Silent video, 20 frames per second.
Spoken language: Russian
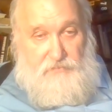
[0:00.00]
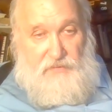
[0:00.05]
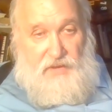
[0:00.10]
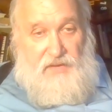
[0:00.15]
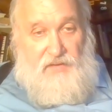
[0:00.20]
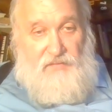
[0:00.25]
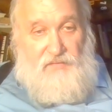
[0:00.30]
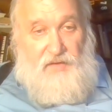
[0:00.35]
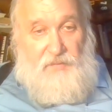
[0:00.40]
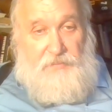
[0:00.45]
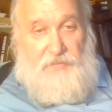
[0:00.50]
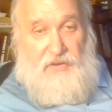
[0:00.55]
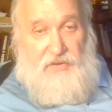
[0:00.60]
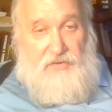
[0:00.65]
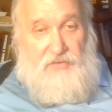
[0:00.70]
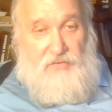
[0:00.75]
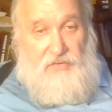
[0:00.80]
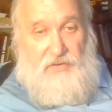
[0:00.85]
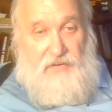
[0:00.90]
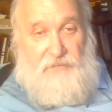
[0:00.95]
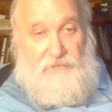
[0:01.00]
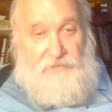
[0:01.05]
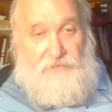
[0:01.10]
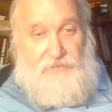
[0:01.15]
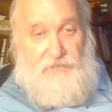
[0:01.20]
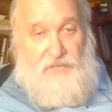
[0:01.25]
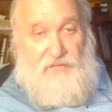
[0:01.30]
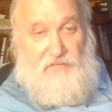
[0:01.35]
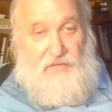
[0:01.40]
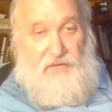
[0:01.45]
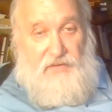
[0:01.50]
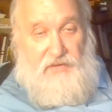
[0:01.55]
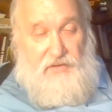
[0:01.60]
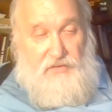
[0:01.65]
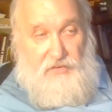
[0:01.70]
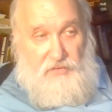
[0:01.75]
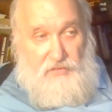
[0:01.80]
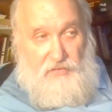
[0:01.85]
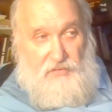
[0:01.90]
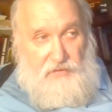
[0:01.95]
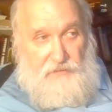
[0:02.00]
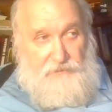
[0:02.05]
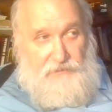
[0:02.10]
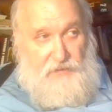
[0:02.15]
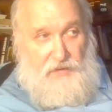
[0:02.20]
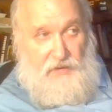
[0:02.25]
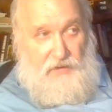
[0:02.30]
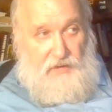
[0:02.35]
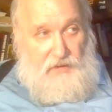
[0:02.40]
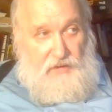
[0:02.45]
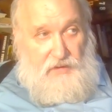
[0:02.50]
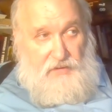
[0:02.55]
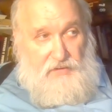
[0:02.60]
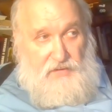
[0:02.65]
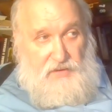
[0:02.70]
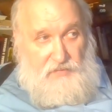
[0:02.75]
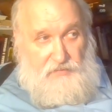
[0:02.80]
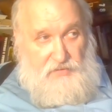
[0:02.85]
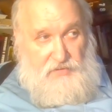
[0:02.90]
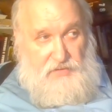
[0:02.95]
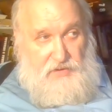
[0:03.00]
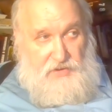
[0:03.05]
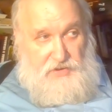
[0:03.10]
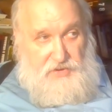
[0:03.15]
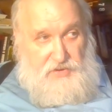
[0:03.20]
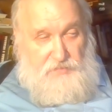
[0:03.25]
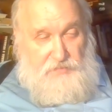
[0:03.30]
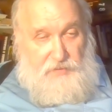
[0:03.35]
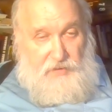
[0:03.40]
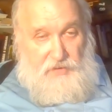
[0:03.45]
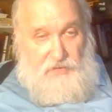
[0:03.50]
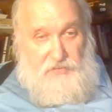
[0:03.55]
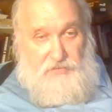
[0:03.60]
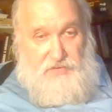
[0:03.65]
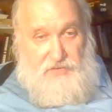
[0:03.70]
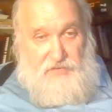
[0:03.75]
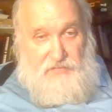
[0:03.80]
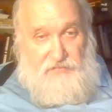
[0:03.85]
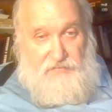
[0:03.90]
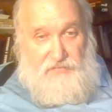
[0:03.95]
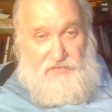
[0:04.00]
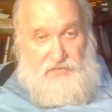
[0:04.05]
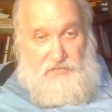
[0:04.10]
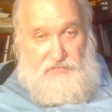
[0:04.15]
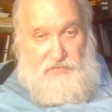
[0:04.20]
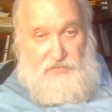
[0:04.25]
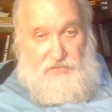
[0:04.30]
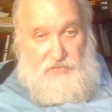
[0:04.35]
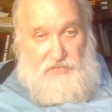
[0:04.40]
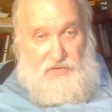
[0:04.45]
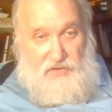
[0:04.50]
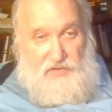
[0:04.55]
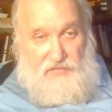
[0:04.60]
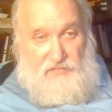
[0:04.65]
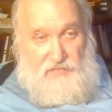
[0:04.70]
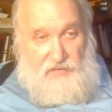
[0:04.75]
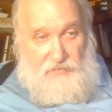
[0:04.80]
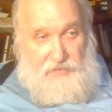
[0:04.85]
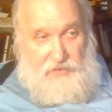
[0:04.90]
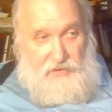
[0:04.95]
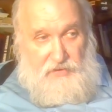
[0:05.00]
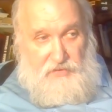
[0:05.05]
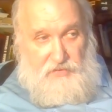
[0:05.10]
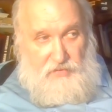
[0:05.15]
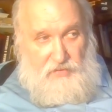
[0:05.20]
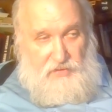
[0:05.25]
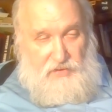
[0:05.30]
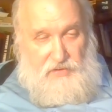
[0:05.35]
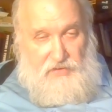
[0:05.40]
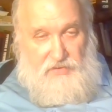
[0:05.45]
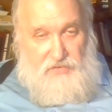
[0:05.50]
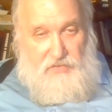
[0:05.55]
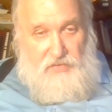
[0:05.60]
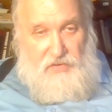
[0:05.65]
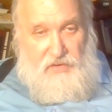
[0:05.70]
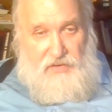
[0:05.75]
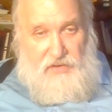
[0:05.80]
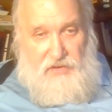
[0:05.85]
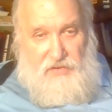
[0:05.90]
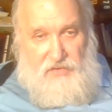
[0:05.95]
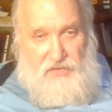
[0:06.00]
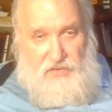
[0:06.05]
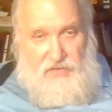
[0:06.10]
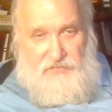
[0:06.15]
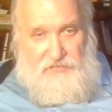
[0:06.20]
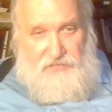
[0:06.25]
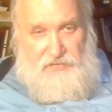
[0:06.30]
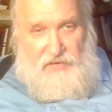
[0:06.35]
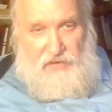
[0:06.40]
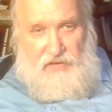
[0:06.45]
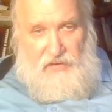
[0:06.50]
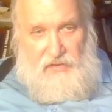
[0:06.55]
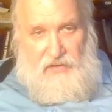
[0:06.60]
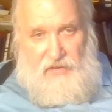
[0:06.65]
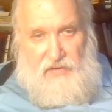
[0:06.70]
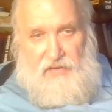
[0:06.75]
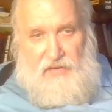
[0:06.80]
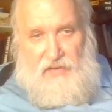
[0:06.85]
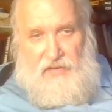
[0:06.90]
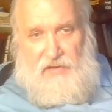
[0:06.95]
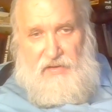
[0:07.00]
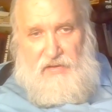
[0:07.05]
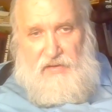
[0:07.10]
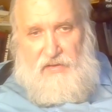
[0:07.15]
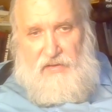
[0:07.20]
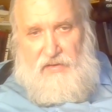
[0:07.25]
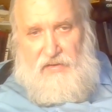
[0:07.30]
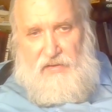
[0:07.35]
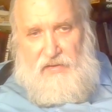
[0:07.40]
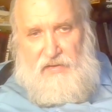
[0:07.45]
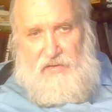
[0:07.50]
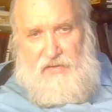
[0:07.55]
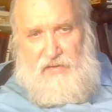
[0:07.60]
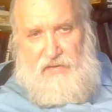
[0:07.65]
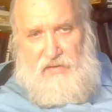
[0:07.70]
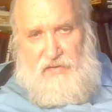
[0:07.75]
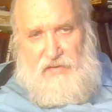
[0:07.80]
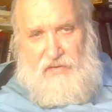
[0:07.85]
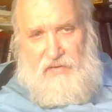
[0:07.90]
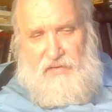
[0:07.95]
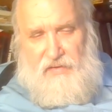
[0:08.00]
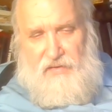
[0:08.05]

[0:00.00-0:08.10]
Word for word: Два протона, два нейтрона. Итого, значит, и получится в, в итоге два протона. Сколько нейтронов-то? Э,